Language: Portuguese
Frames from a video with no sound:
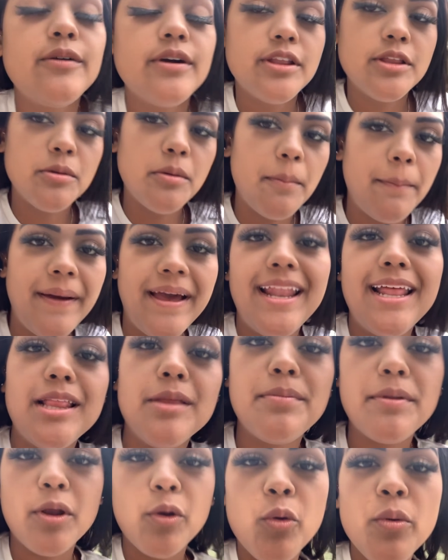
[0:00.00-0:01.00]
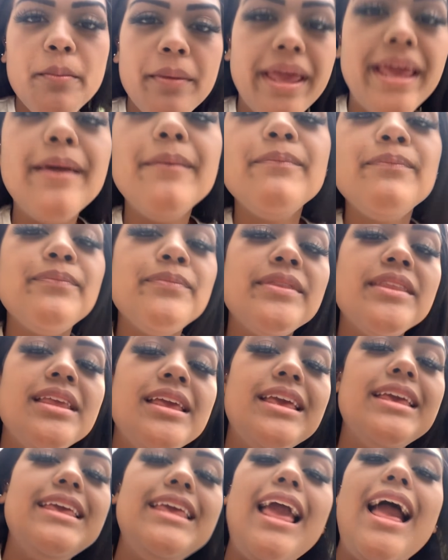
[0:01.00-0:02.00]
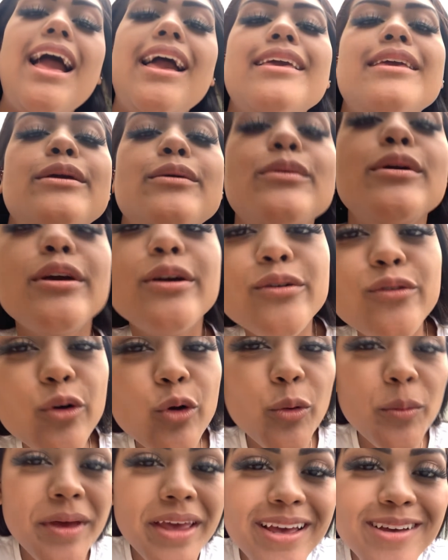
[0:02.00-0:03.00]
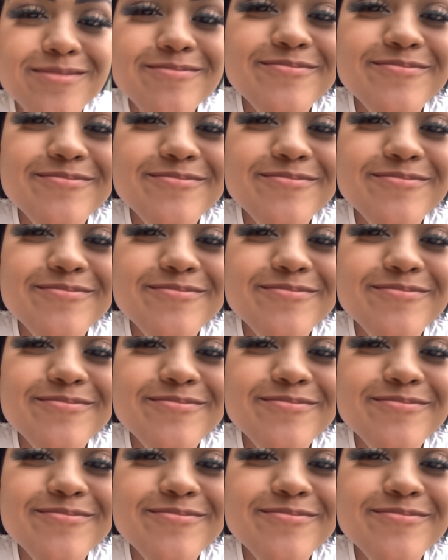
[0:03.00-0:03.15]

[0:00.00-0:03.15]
agora deu uma parada pra comer. E aí, o que que eu vou comer?